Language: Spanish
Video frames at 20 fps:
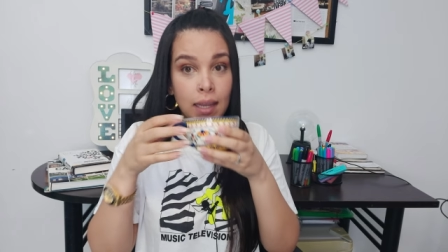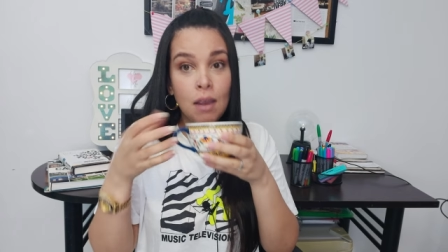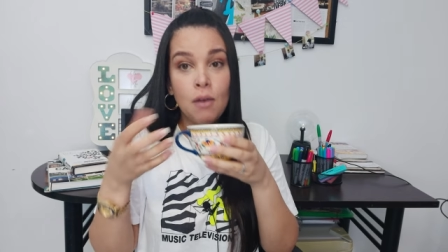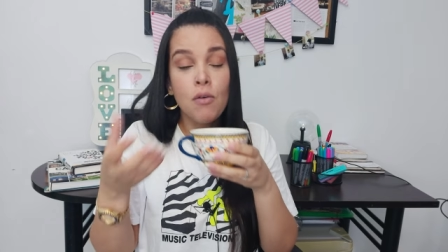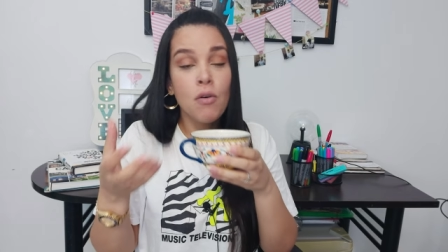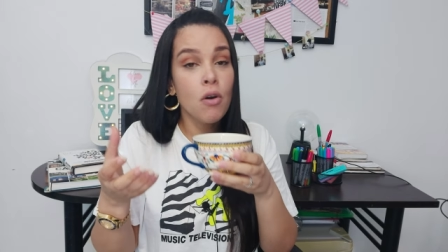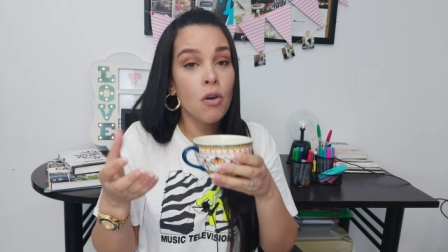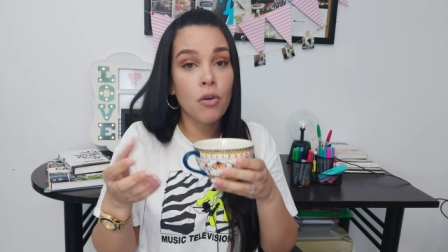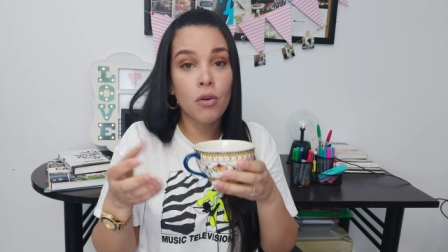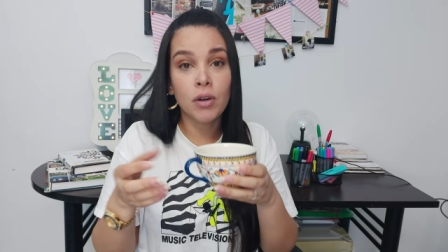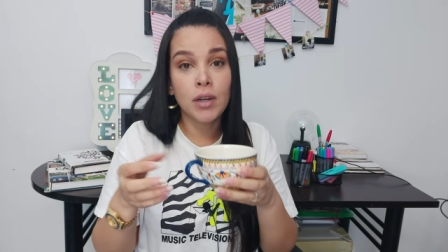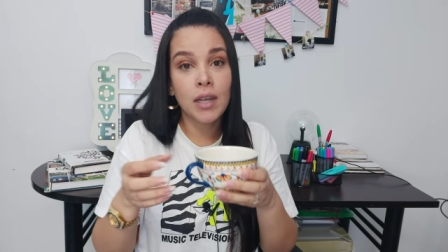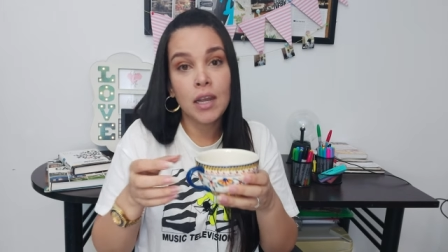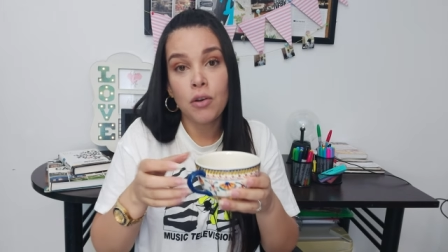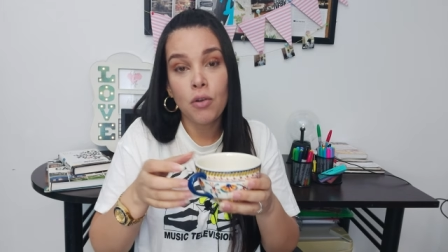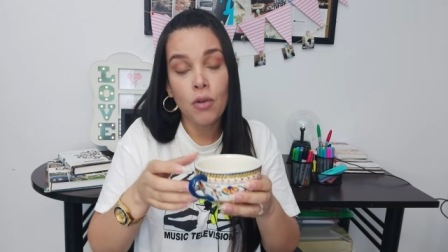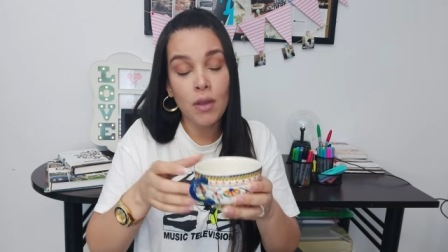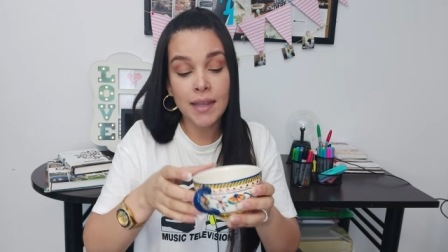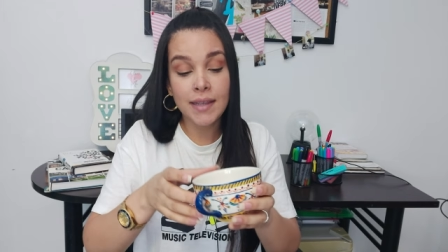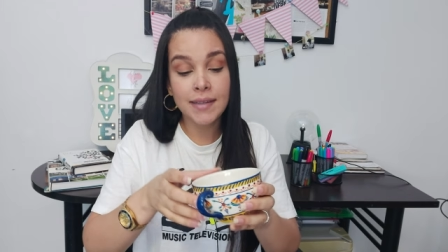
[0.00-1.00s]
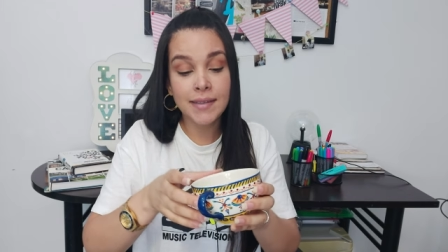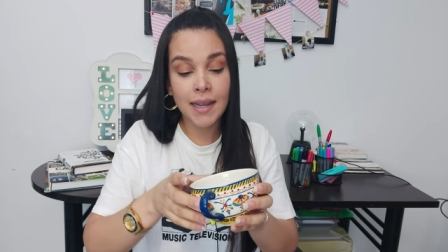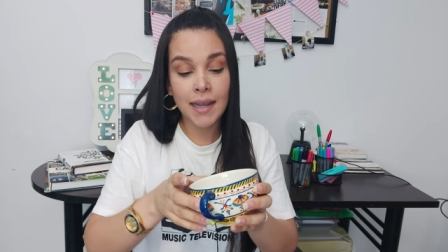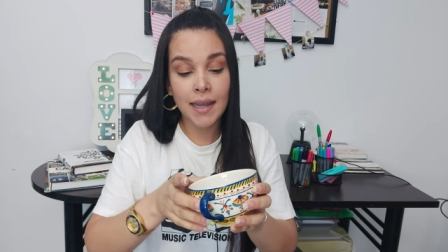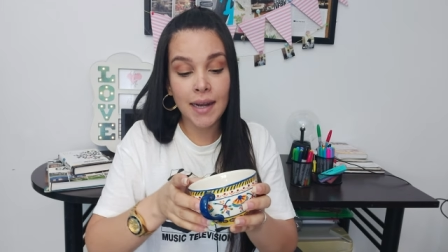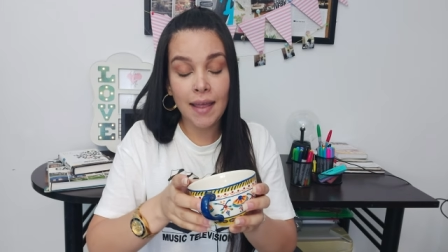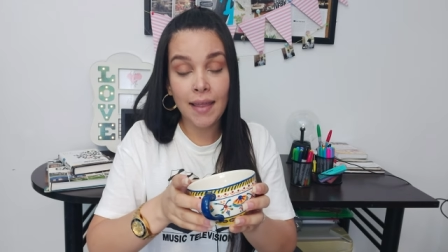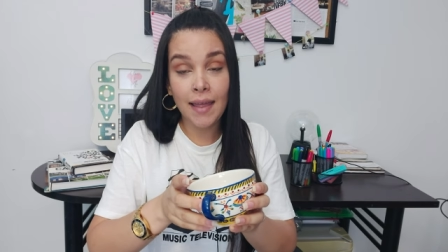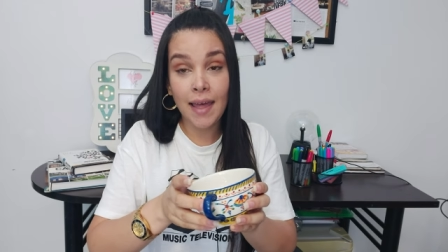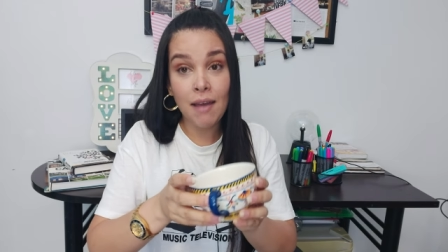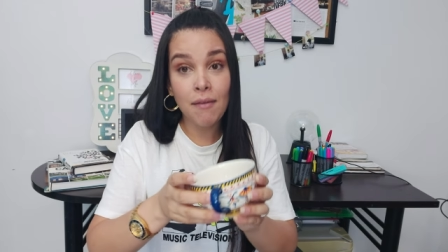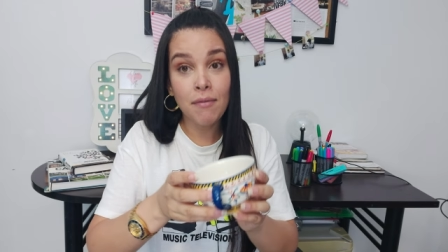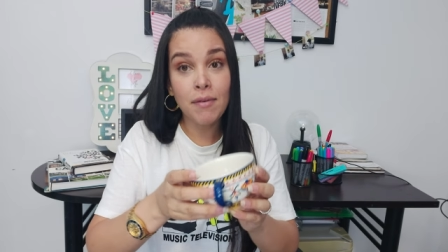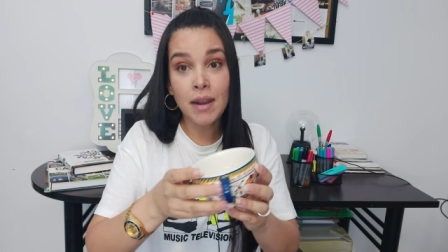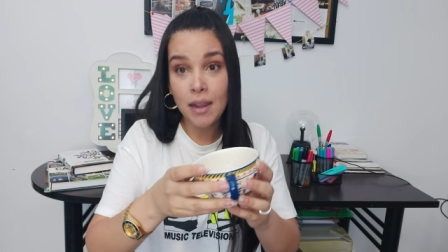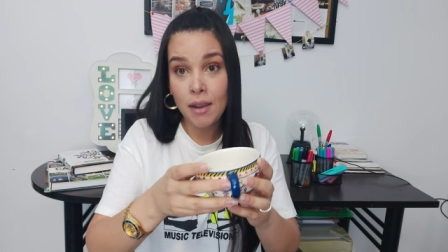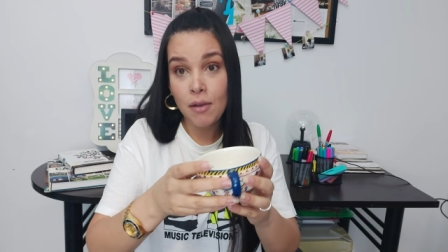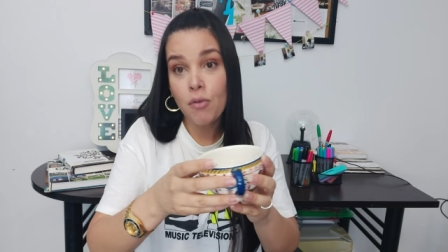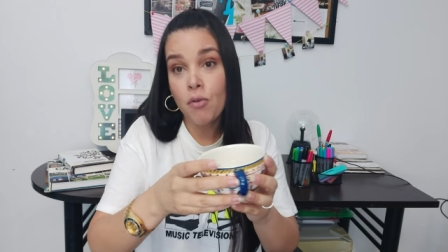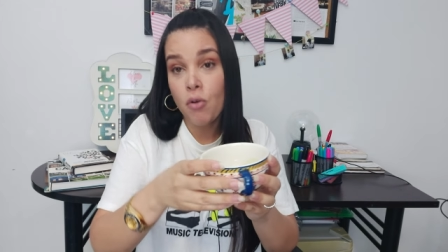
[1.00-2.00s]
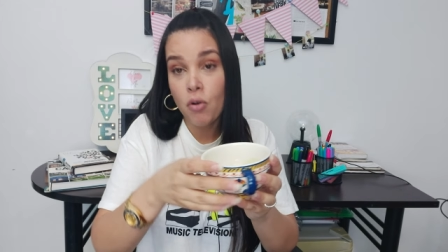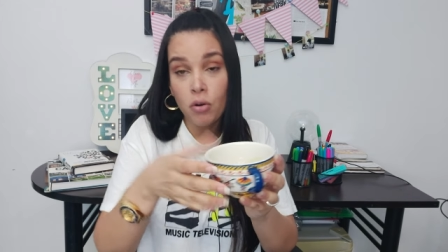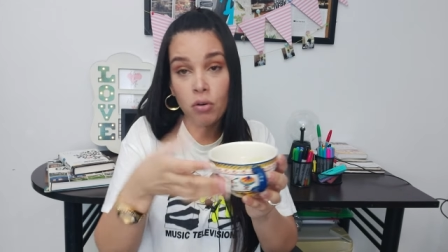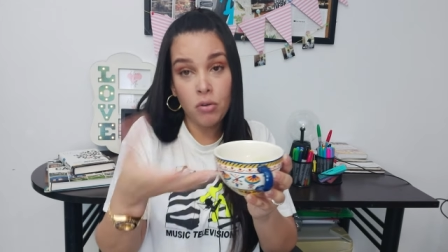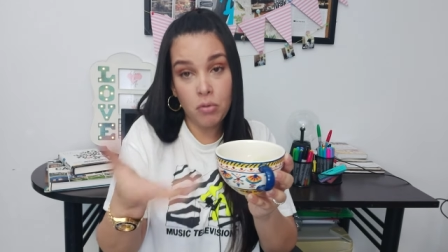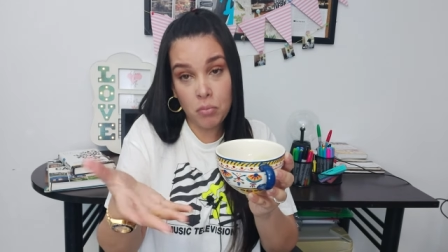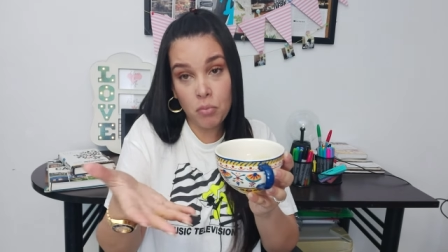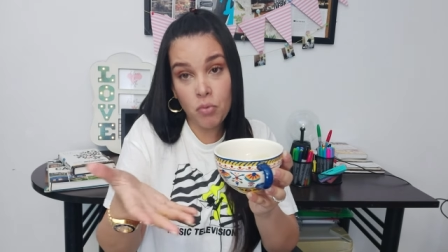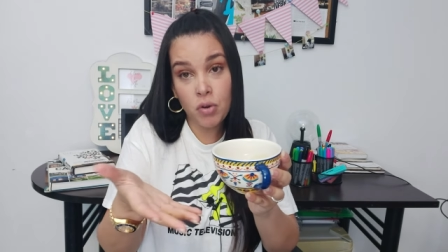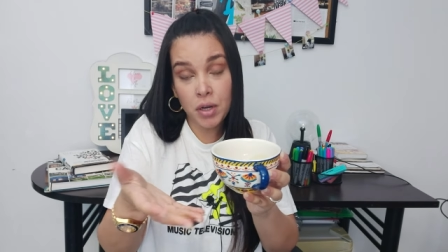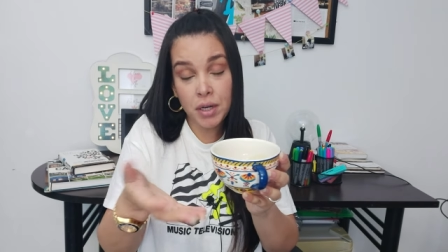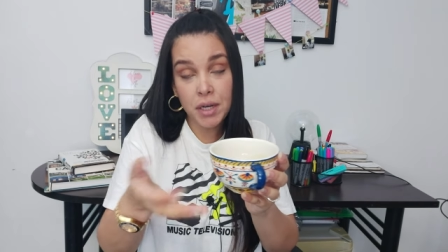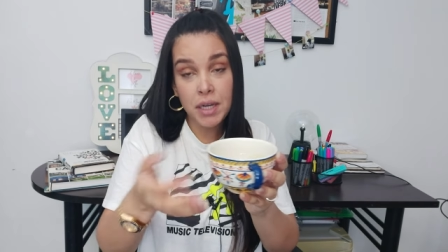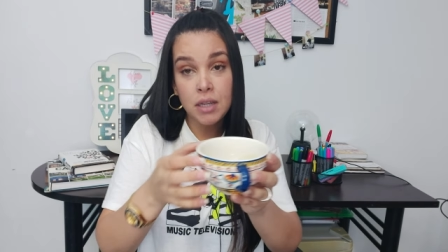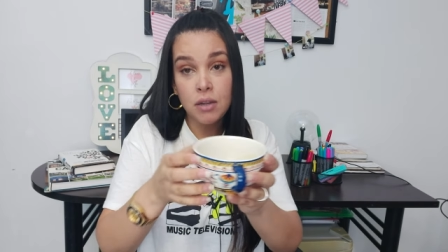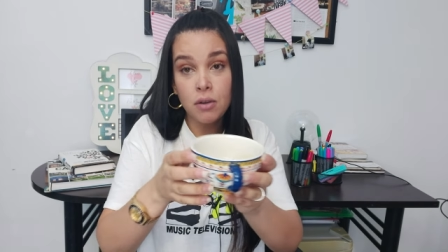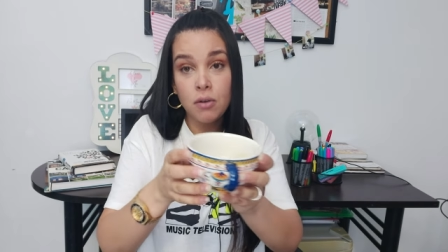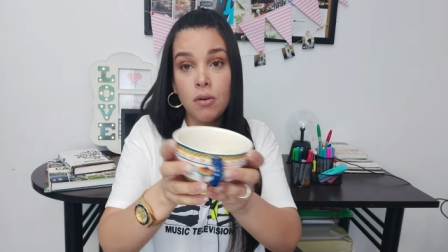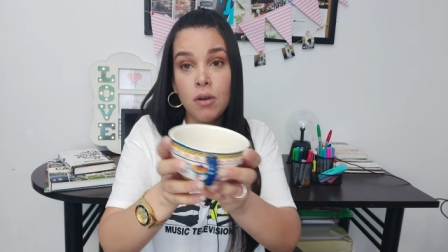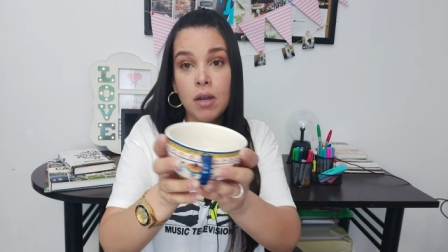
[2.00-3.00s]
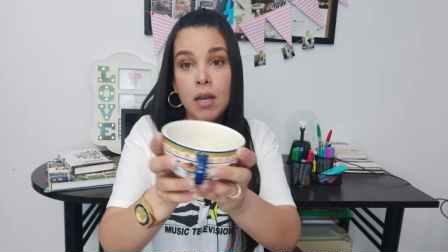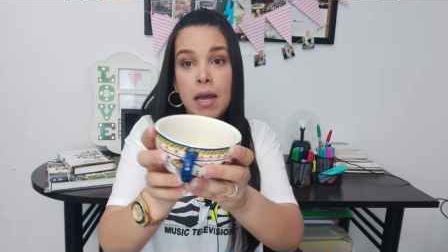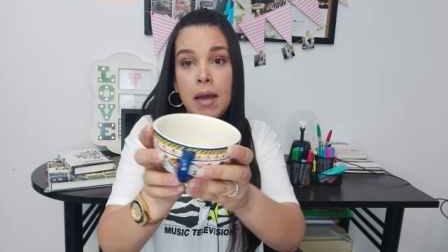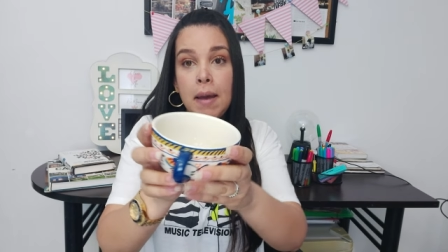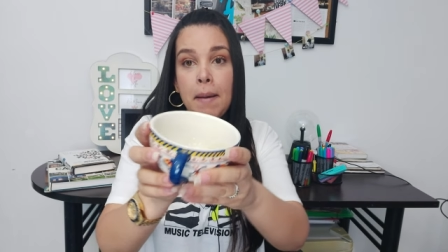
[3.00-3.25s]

es un olor que no es desagradable, es un olor muy rico